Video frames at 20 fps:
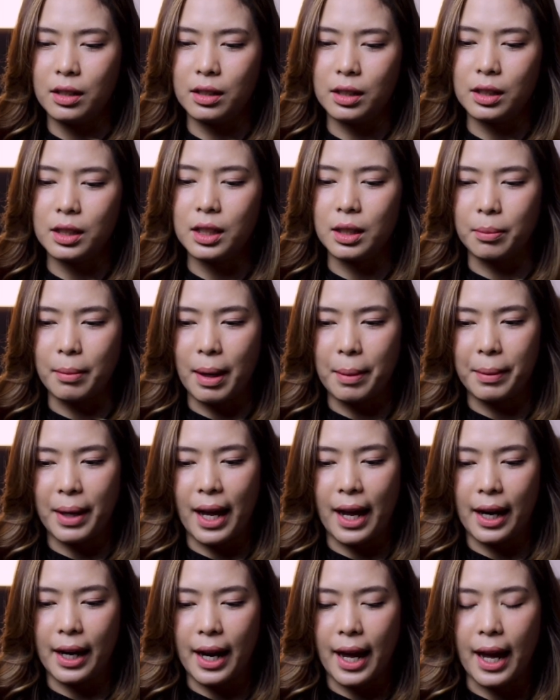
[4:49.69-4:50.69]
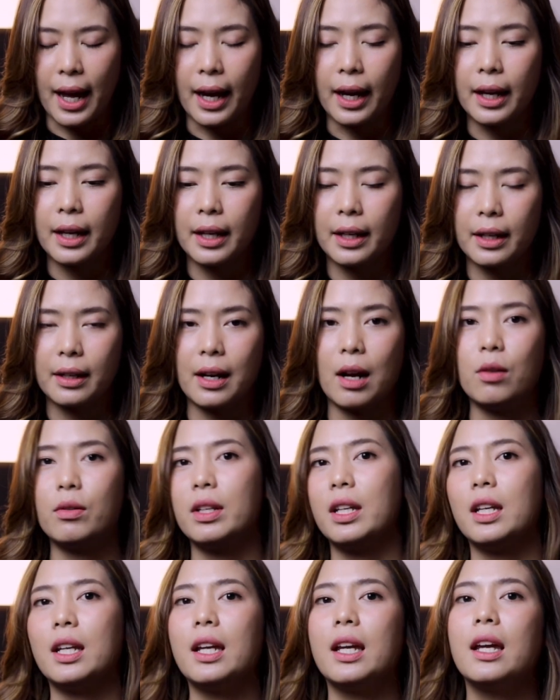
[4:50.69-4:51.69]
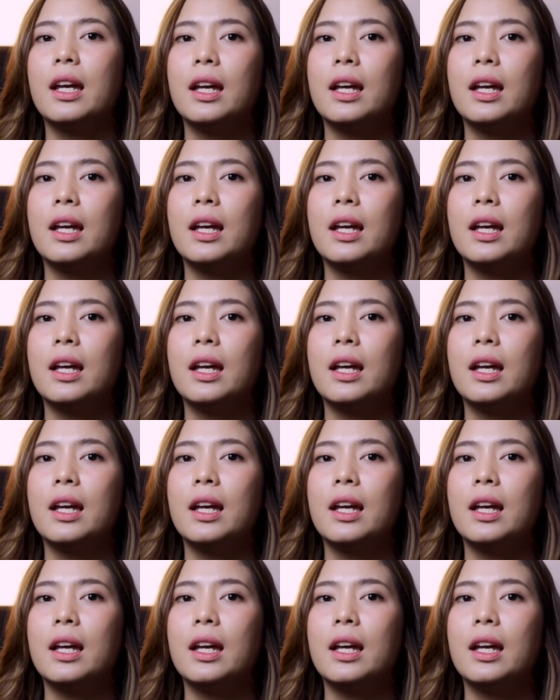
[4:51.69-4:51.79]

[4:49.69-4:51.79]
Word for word: นึกถึงแบบนั้นอ่ะคราวนี้